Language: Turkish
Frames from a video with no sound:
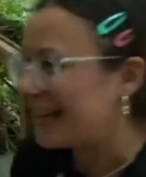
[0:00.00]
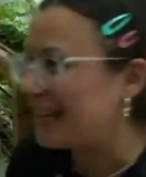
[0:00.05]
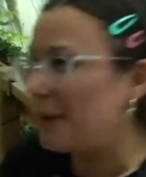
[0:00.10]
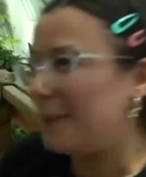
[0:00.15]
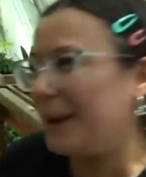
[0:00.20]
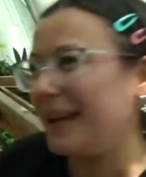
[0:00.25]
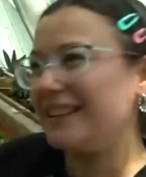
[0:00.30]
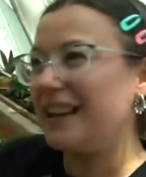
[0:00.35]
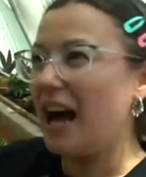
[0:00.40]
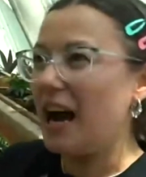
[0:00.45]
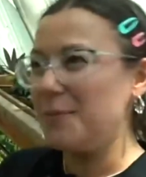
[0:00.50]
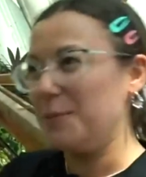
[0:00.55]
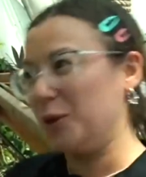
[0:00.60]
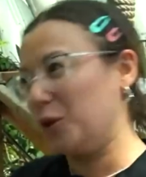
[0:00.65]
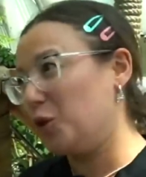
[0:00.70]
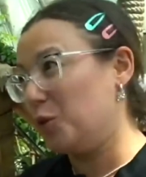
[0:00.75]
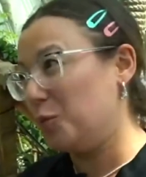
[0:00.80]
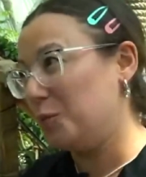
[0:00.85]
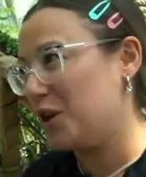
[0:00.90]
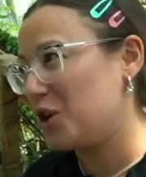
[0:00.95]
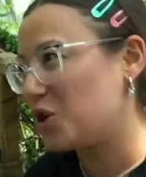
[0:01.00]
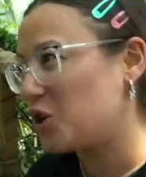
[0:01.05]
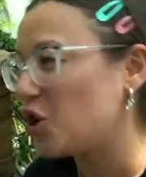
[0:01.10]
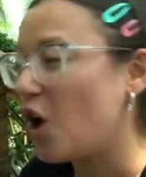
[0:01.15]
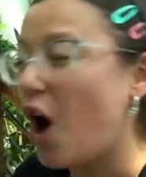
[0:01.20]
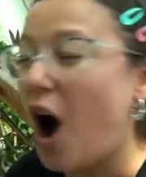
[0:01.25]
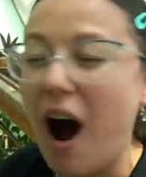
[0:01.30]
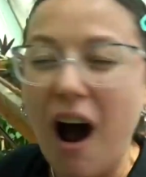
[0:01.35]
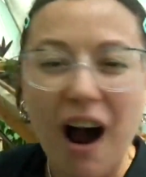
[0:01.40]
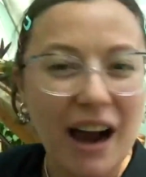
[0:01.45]
Kelebekler bir gün mü yaşıyor?
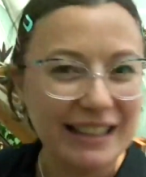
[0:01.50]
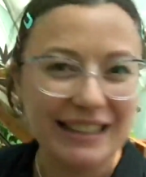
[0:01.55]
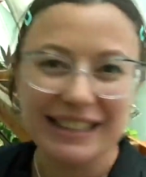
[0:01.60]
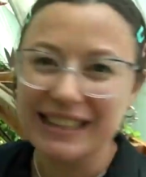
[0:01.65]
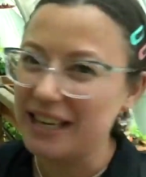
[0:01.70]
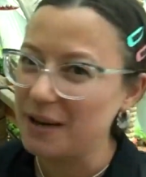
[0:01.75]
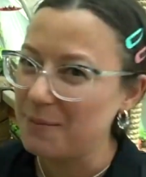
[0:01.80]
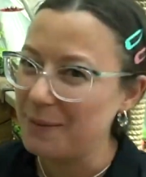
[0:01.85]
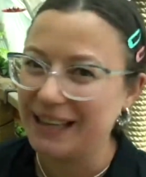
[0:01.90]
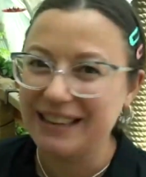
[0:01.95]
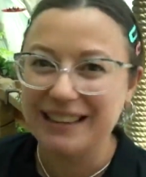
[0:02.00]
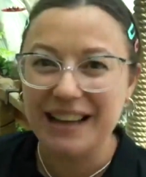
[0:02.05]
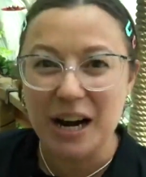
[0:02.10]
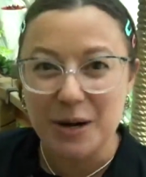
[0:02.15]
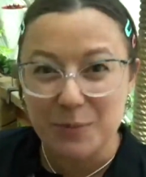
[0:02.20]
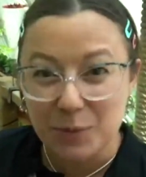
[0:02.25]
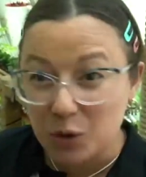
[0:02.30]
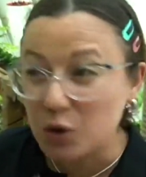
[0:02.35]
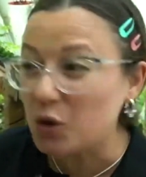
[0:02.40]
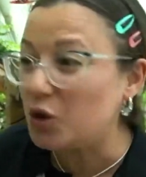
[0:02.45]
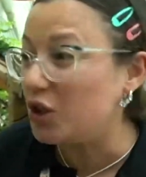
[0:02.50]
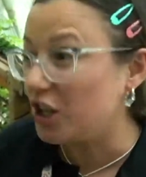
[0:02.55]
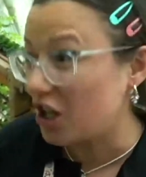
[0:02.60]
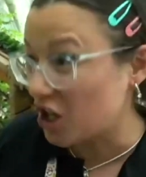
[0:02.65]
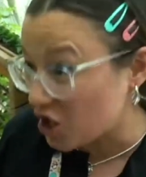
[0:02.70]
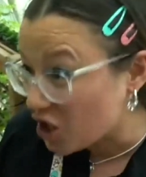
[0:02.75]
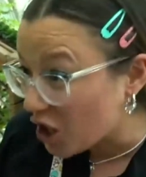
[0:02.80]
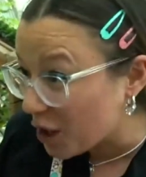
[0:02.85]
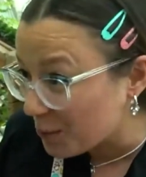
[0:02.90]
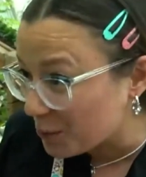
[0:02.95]
Evet. Hayır. Kelebekler bir gün
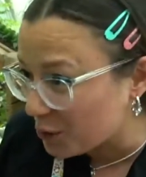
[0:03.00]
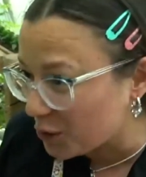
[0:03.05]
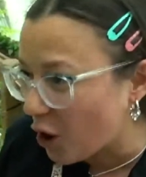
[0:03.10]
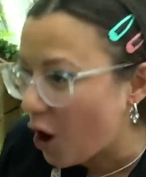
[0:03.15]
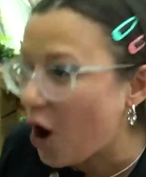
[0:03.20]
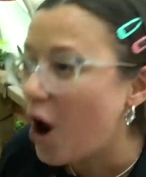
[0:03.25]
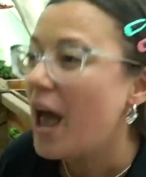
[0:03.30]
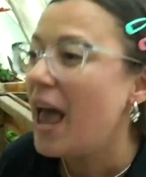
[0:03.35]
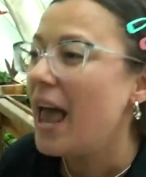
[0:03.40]
yaşamıyor.